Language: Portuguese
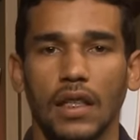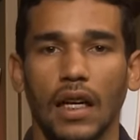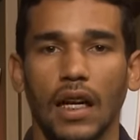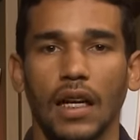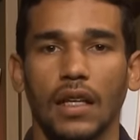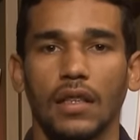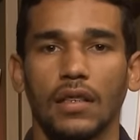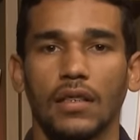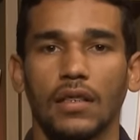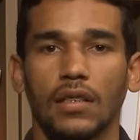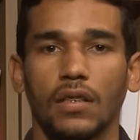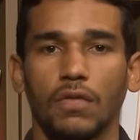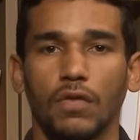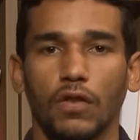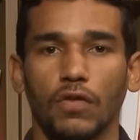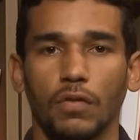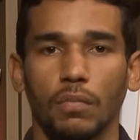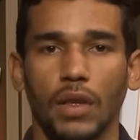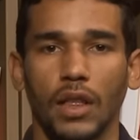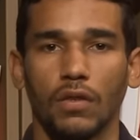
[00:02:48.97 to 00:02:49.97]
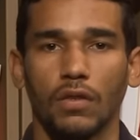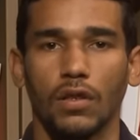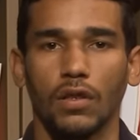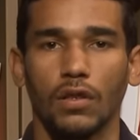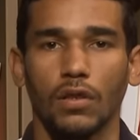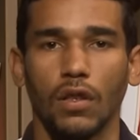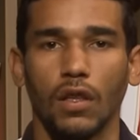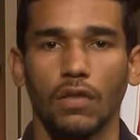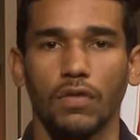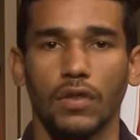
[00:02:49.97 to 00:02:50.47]
na área de desenvolvimento de
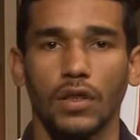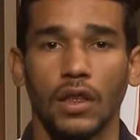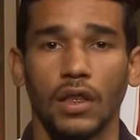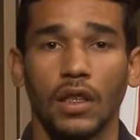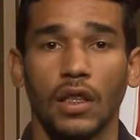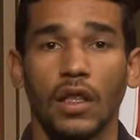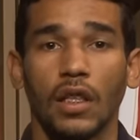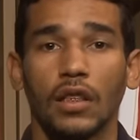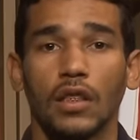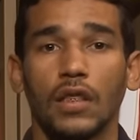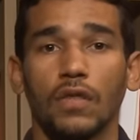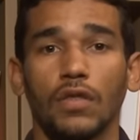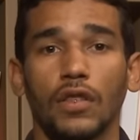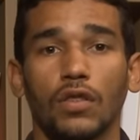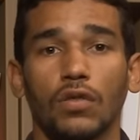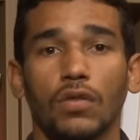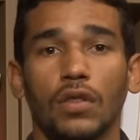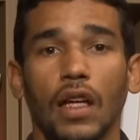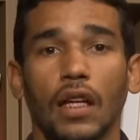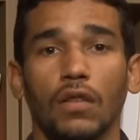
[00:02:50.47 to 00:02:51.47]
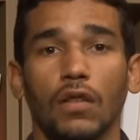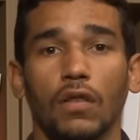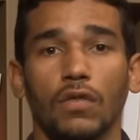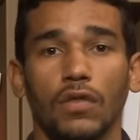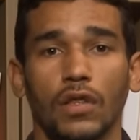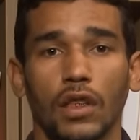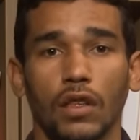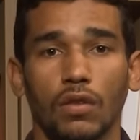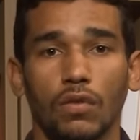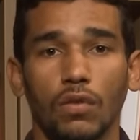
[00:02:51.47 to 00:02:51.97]
software, tive que estudar
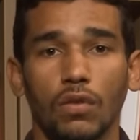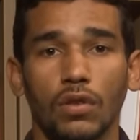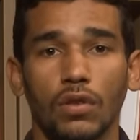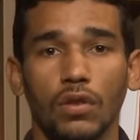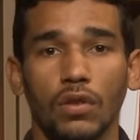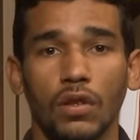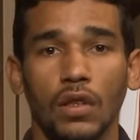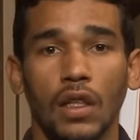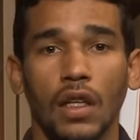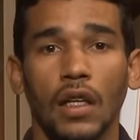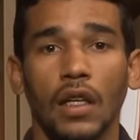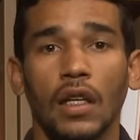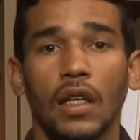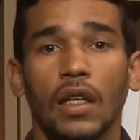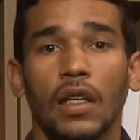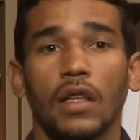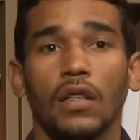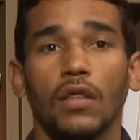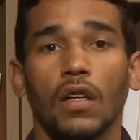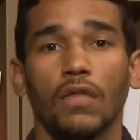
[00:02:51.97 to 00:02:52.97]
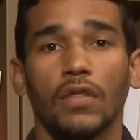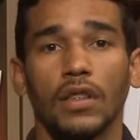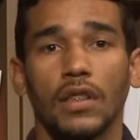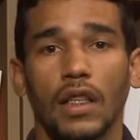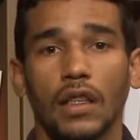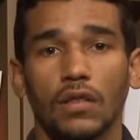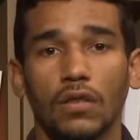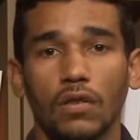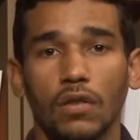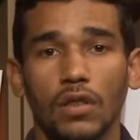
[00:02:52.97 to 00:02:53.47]
novos recursos e novas
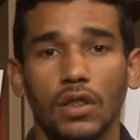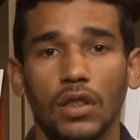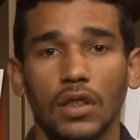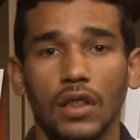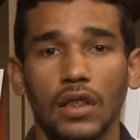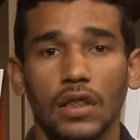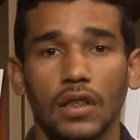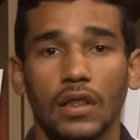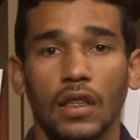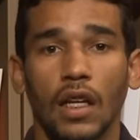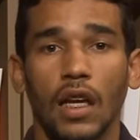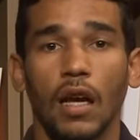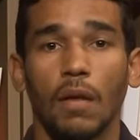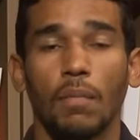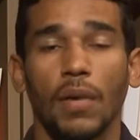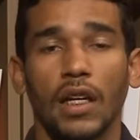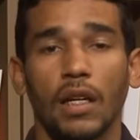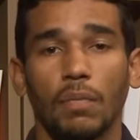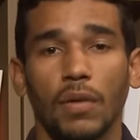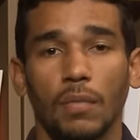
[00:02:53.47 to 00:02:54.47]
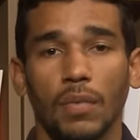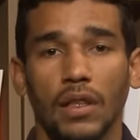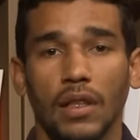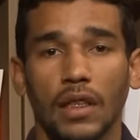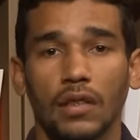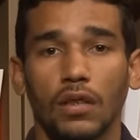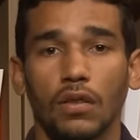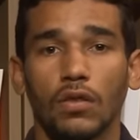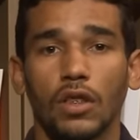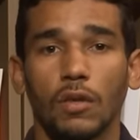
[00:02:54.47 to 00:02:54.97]
tecnologias para a
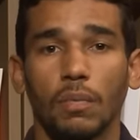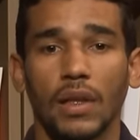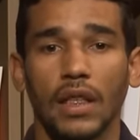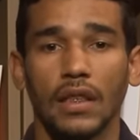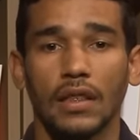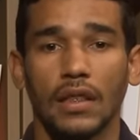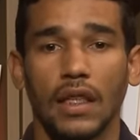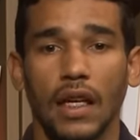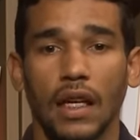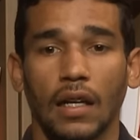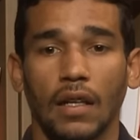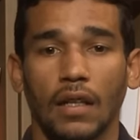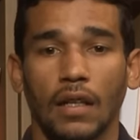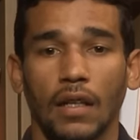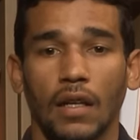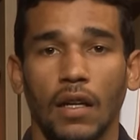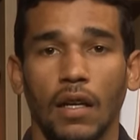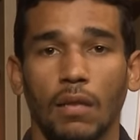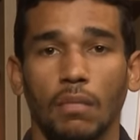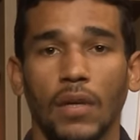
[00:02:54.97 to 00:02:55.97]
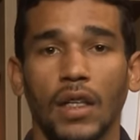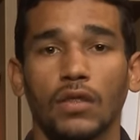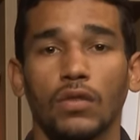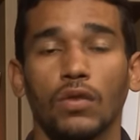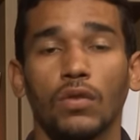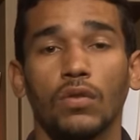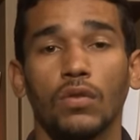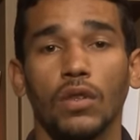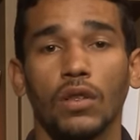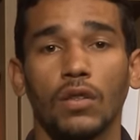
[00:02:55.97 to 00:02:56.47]
implementação de Expressar. Mas
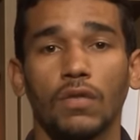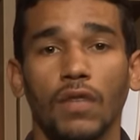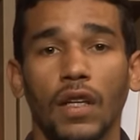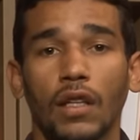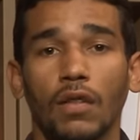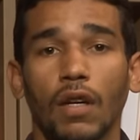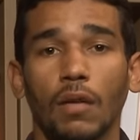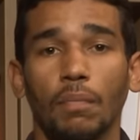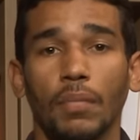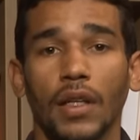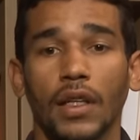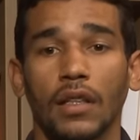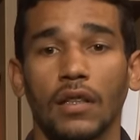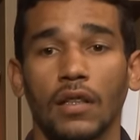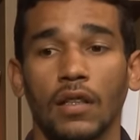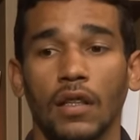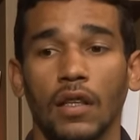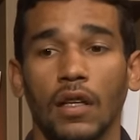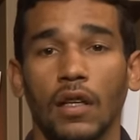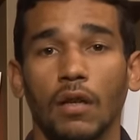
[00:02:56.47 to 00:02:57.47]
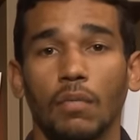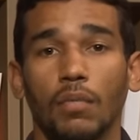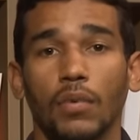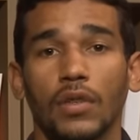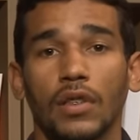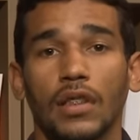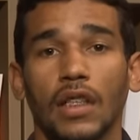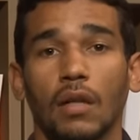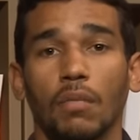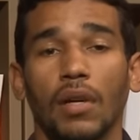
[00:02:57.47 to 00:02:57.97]
tudo isso valeu a pena,
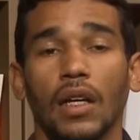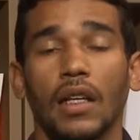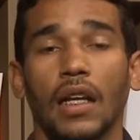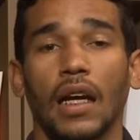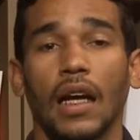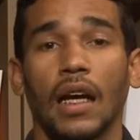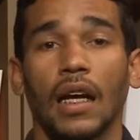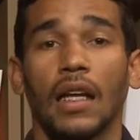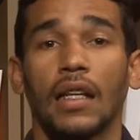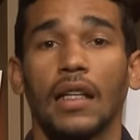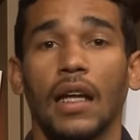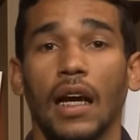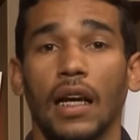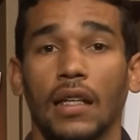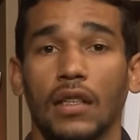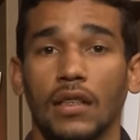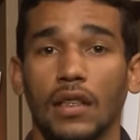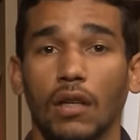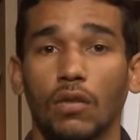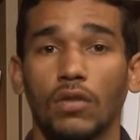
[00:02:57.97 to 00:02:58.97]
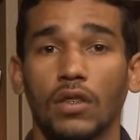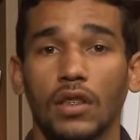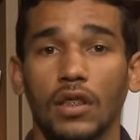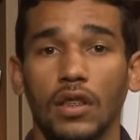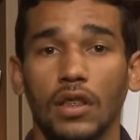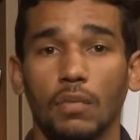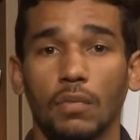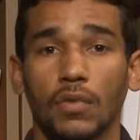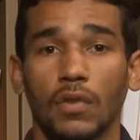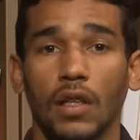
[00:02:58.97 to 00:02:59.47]
pois trabalhar na área de
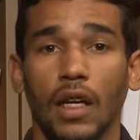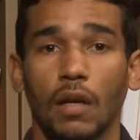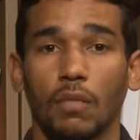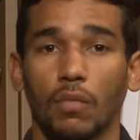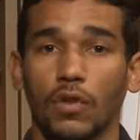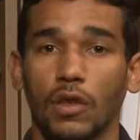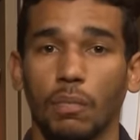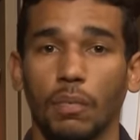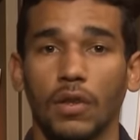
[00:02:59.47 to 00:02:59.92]
autismo é muito